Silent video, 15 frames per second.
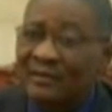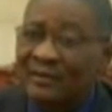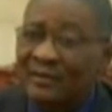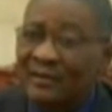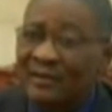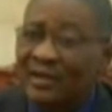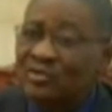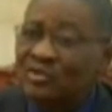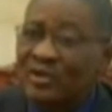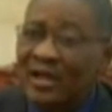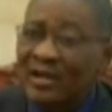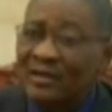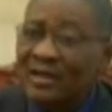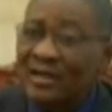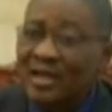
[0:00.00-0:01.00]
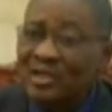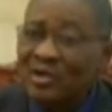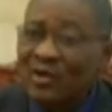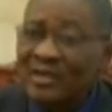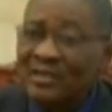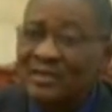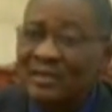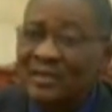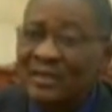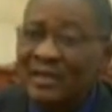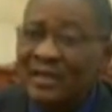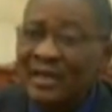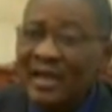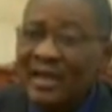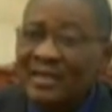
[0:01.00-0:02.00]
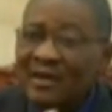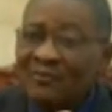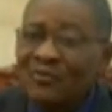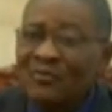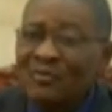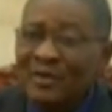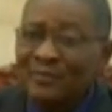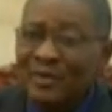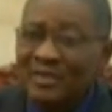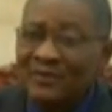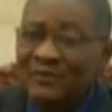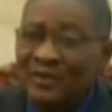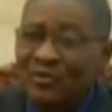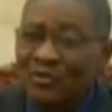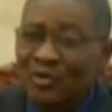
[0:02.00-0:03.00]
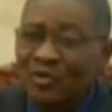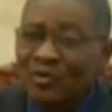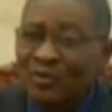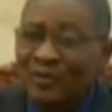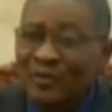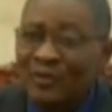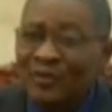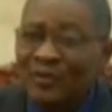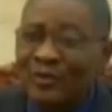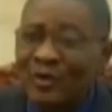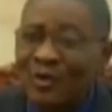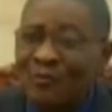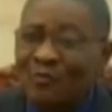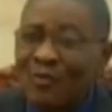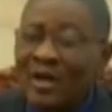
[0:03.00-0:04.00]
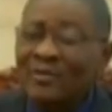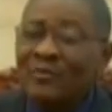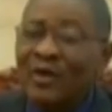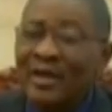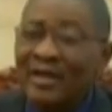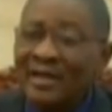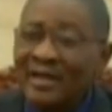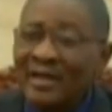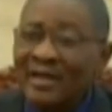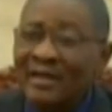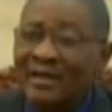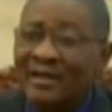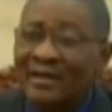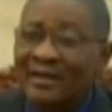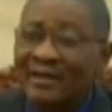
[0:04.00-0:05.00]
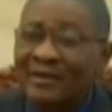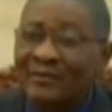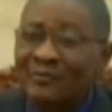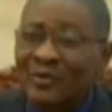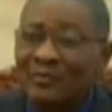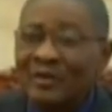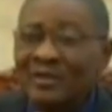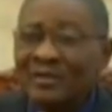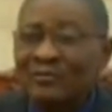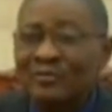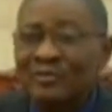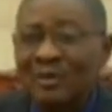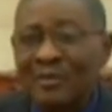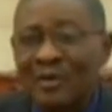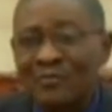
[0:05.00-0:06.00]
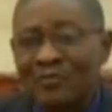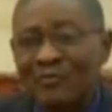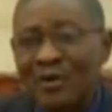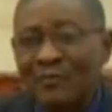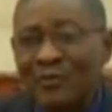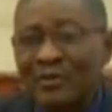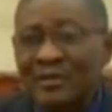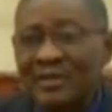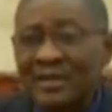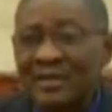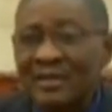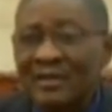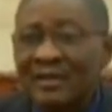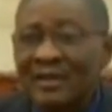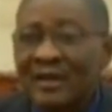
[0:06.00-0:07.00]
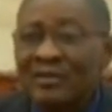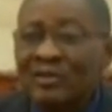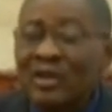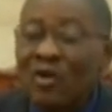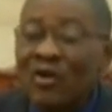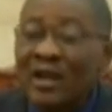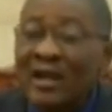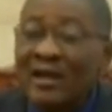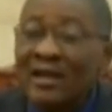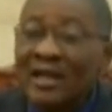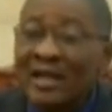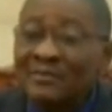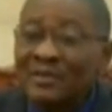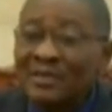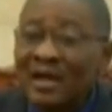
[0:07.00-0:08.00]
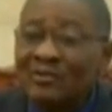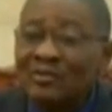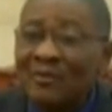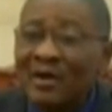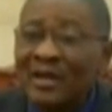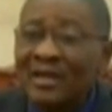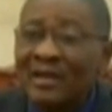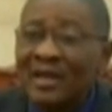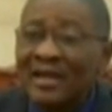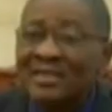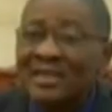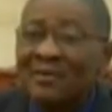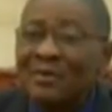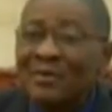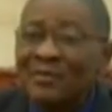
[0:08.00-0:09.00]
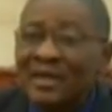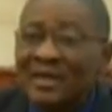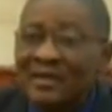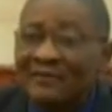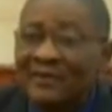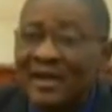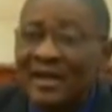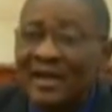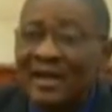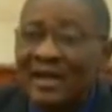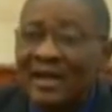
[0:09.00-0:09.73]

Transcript: national de l'Azawad, est un mouvement pacifique connu. Moi, ils m'ont écrit pour me dire nous sommes un mouvement politique. L'administration malienne les a même délivré